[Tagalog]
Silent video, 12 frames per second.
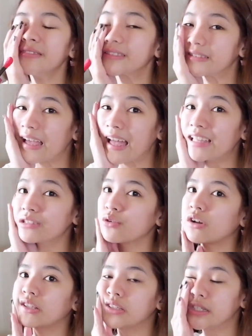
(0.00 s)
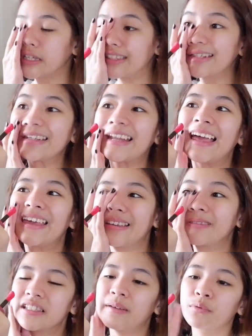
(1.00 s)
Sa hand ko kasi siya trinay.
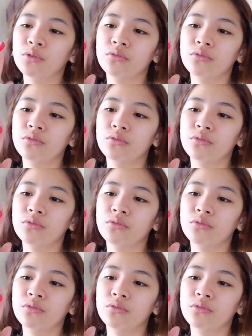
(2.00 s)
Tapos,